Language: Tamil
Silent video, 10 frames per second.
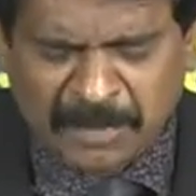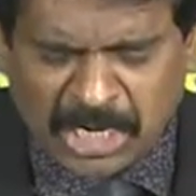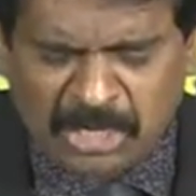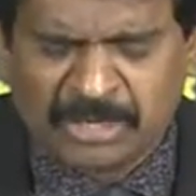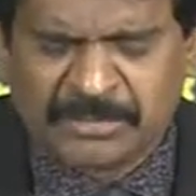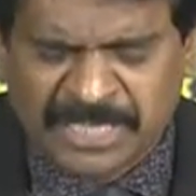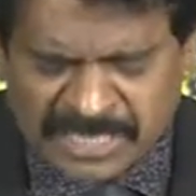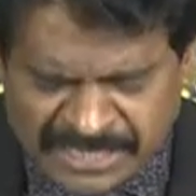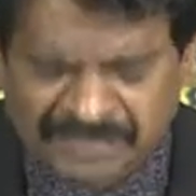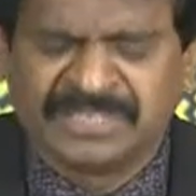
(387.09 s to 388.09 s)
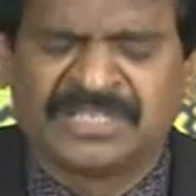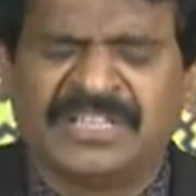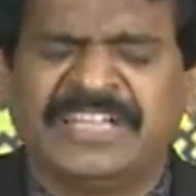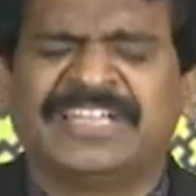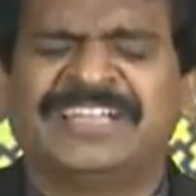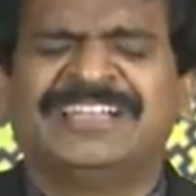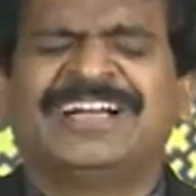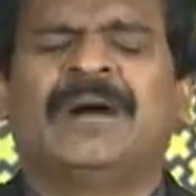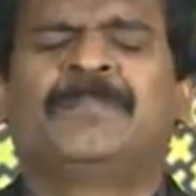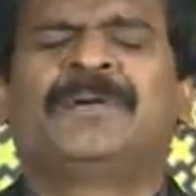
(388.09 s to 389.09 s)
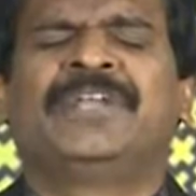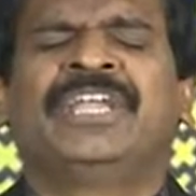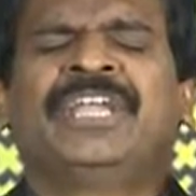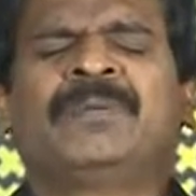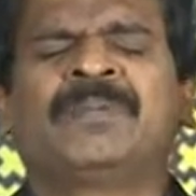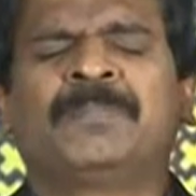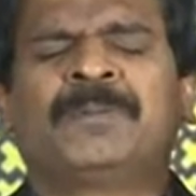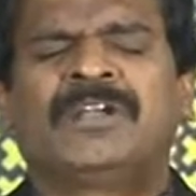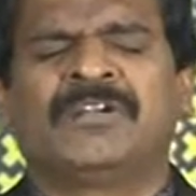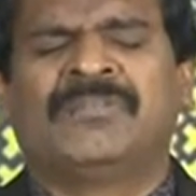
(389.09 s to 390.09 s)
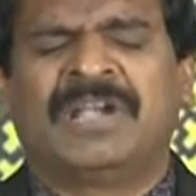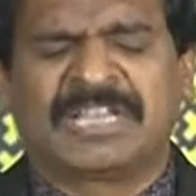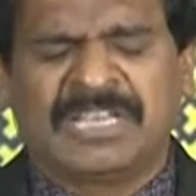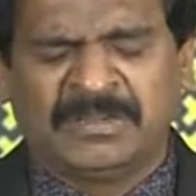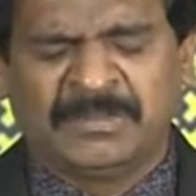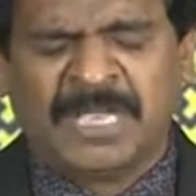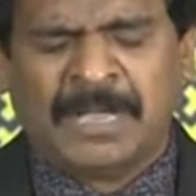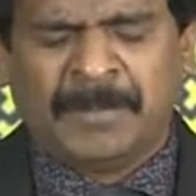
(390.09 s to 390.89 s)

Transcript: பரலோகம் இறங்கி வந்தது அப்படியே நம்முடைய பிள்ளைகளுடைய வாழ்க்கையிலும்